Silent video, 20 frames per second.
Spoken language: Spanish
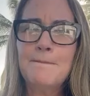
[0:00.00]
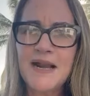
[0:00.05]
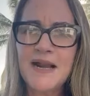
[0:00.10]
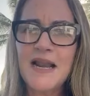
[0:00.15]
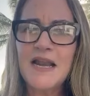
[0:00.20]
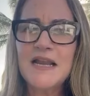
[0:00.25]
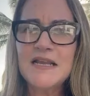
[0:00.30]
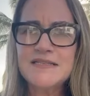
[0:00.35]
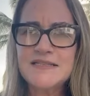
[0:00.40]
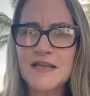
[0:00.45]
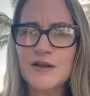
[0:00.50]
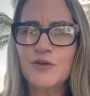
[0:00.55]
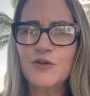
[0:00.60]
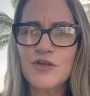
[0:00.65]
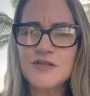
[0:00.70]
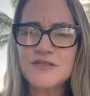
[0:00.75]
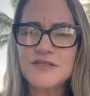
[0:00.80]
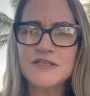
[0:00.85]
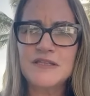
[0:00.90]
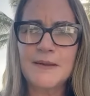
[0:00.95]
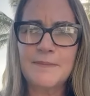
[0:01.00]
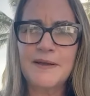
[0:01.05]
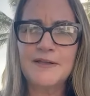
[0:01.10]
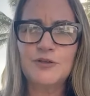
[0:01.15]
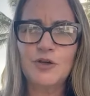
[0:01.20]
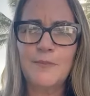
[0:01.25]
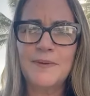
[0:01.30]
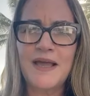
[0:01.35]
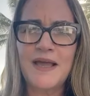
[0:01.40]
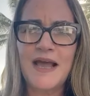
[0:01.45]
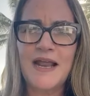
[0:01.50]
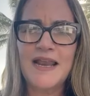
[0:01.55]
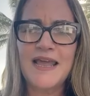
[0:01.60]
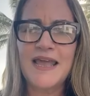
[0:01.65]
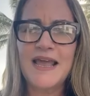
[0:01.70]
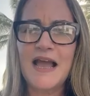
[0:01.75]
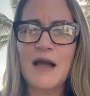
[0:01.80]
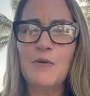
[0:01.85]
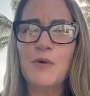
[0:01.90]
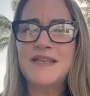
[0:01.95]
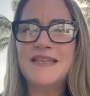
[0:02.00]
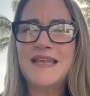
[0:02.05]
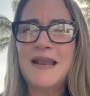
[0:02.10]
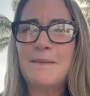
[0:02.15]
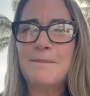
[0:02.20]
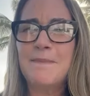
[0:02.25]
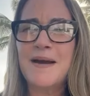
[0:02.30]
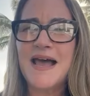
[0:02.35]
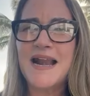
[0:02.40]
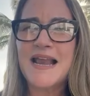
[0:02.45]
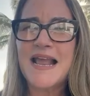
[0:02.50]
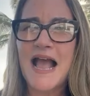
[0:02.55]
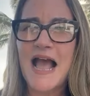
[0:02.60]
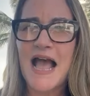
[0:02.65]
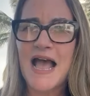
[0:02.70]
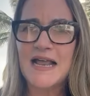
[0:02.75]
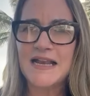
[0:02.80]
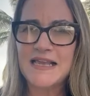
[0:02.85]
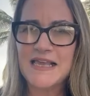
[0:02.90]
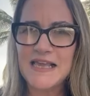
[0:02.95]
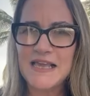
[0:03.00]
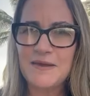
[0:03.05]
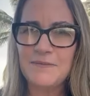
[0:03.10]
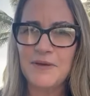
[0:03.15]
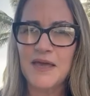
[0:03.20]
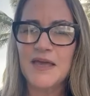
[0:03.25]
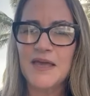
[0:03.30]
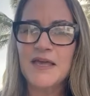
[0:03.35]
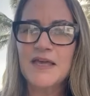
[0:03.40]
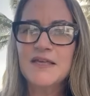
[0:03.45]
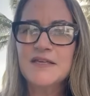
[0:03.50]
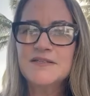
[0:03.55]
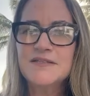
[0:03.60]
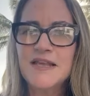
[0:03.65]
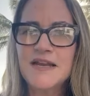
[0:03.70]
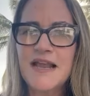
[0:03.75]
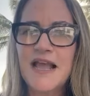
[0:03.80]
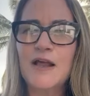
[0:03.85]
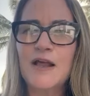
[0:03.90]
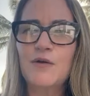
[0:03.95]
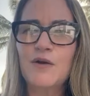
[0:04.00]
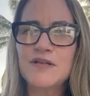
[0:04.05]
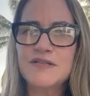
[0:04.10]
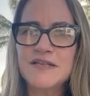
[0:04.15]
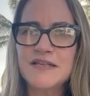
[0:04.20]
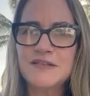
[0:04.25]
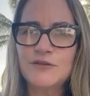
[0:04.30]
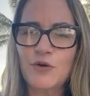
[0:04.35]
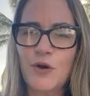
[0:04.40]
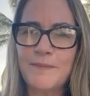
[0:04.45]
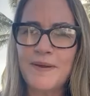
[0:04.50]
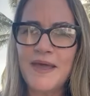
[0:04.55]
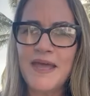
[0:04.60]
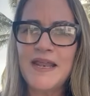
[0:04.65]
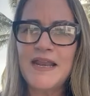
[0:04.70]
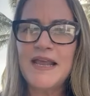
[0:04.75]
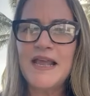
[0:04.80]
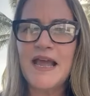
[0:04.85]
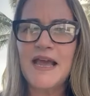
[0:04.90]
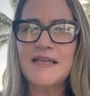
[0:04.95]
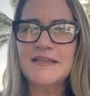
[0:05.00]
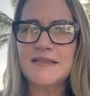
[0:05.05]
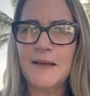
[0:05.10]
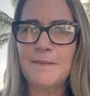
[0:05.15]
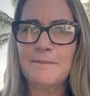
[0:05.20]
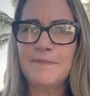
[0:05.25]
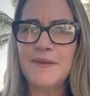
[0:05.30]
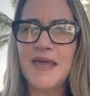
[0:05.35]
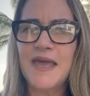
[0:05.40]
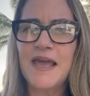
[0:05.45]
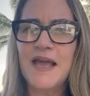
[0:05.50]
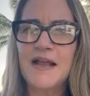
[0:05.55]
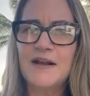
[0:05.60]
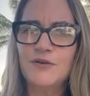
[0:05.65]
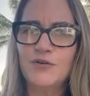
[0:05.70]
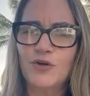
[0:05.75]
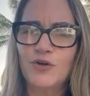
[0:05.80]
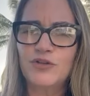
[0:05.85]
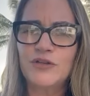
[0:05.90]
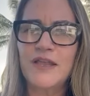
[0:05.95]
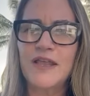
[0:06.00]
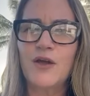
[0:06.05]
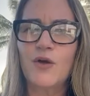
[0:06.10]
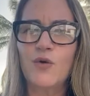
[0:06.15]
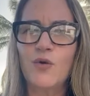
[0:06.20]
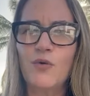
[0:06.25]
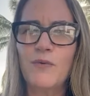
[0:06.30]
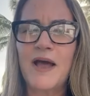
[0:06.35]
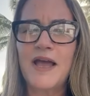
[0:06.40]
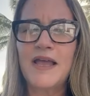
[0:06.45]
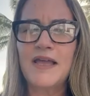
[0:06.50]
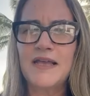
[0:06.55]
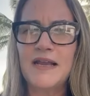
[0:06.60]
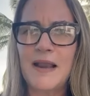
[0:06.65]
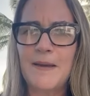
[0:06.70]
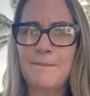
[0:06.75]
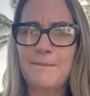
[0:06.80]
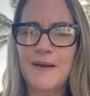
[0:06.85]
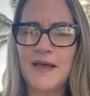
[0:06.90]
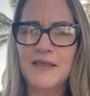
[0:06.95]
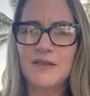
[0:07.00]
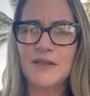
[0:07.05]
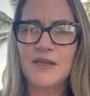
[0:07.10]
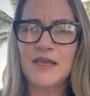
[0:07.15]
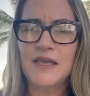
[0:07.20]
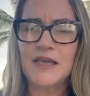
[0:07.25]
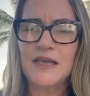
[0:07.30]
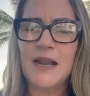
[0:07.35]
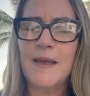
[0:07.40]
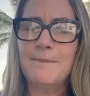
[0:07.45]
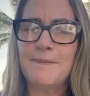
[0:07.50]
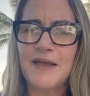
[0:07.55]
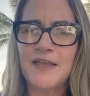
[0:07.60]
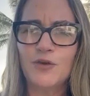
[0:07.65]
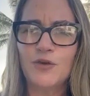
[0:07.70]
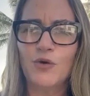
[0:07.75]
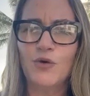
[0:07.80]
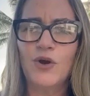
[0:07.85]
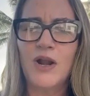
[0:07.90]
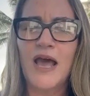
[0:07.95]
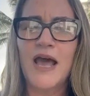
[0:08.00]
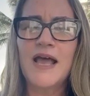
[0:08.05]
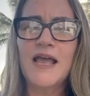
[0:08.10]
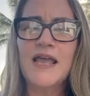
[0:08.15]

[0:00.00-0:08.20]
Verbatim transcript: para el desarrollo de sistemas tropicales en aguas del Mar Caribe, cercano a Centroamérica y también al norte de Cuba y la, Española.